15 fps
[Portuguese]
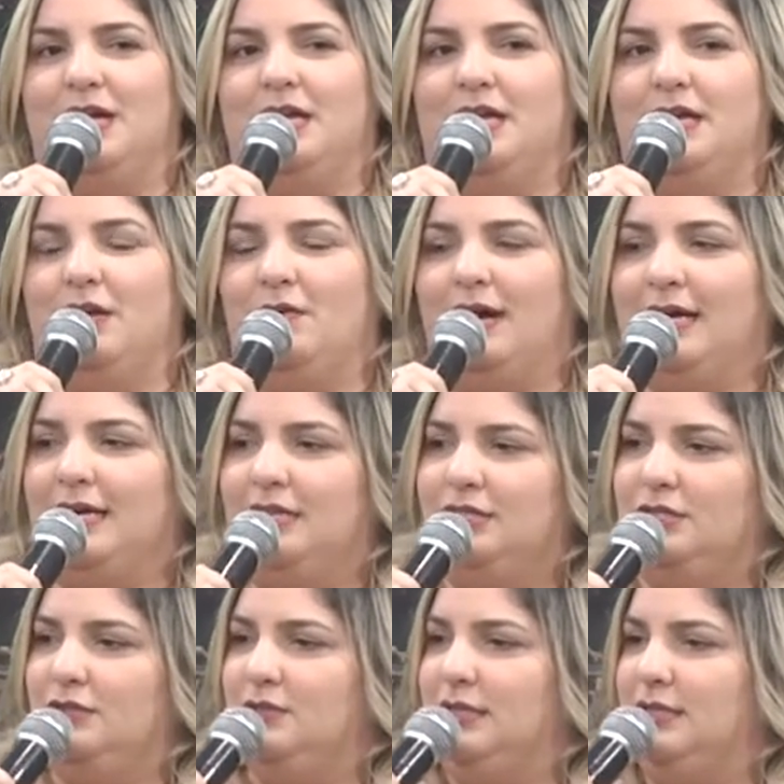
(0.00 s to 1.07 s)
E eu
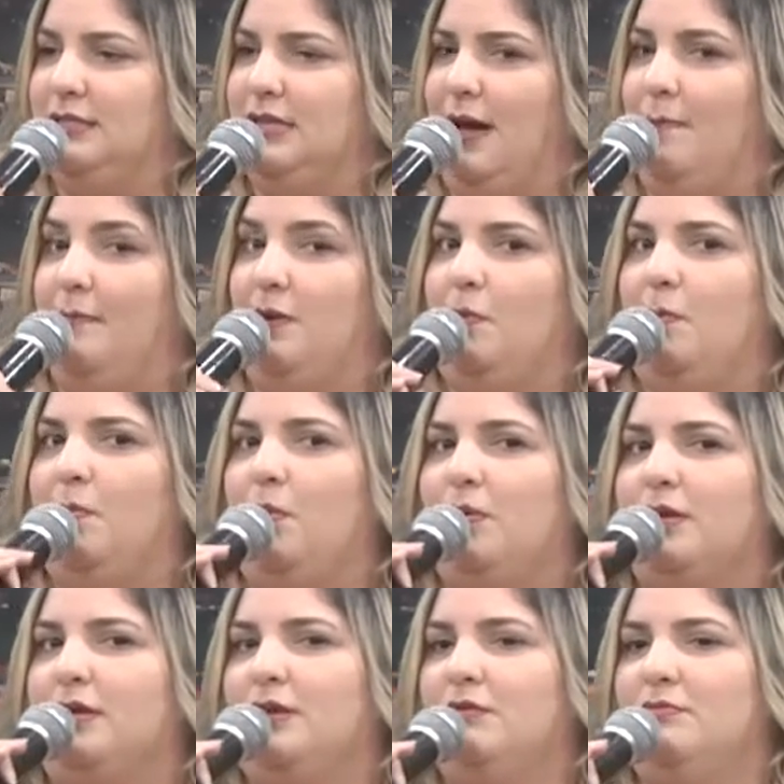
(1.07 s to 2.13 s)
acredito que assim abrir um
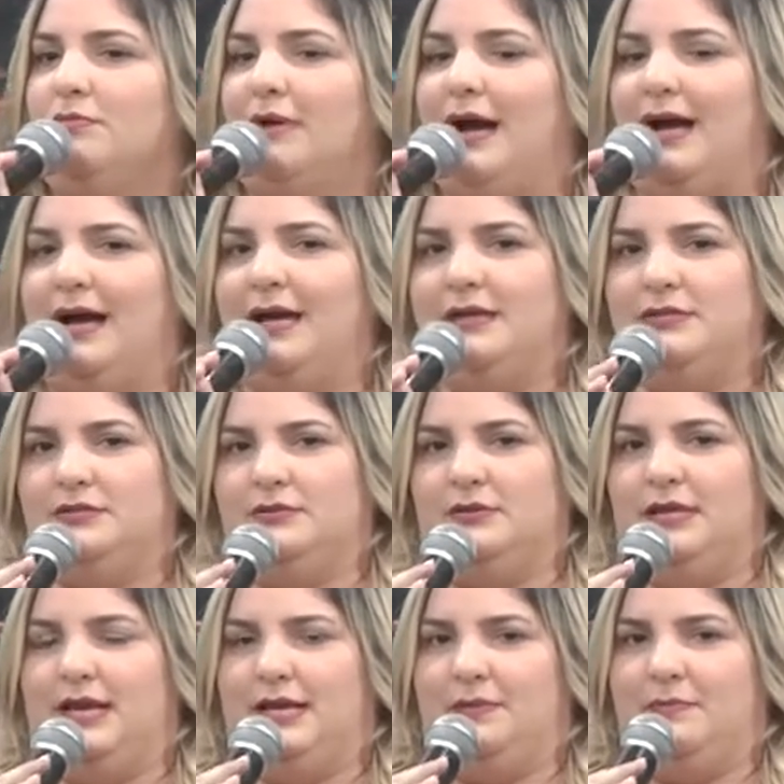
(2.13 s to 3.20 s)
pouquinho mais o
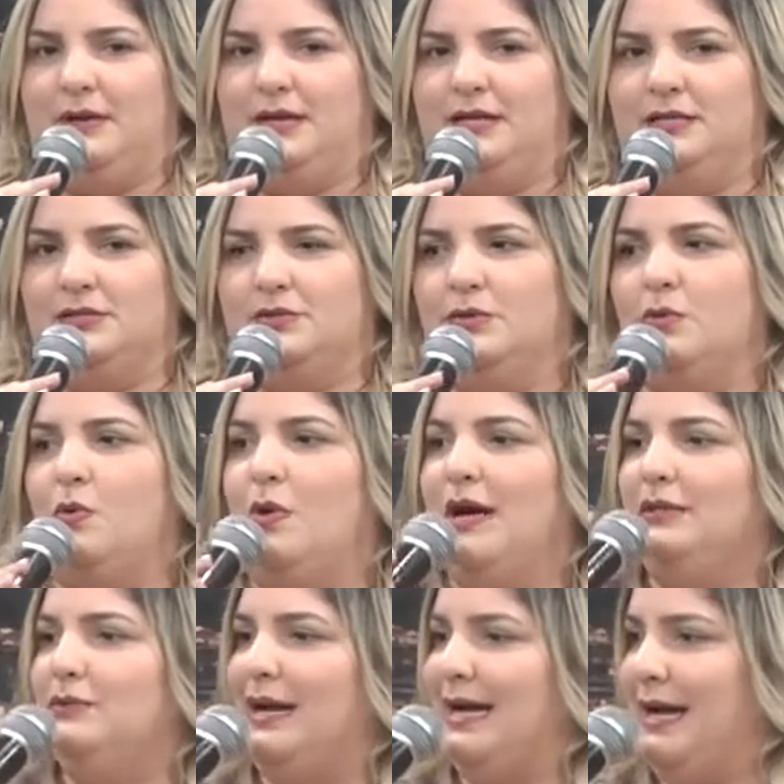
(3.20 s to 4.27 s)
leque para isso com a
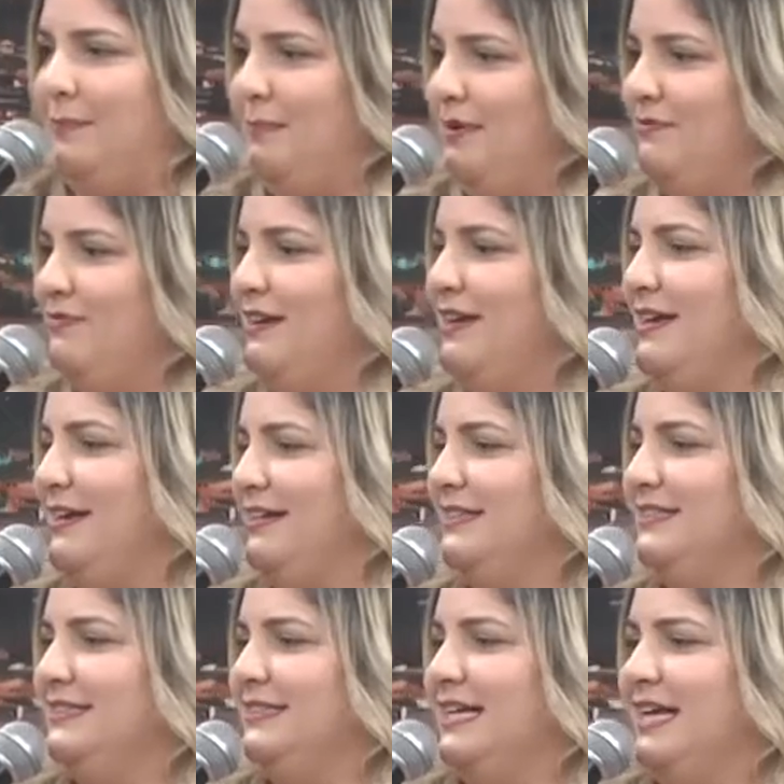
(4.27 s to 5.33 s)
do HPV.
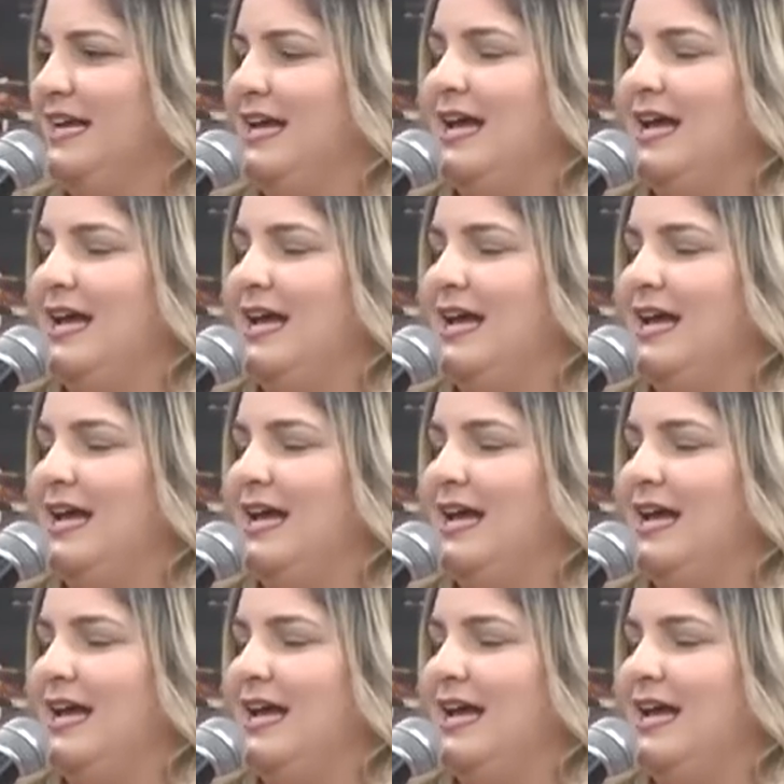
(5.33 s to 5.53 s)
Né?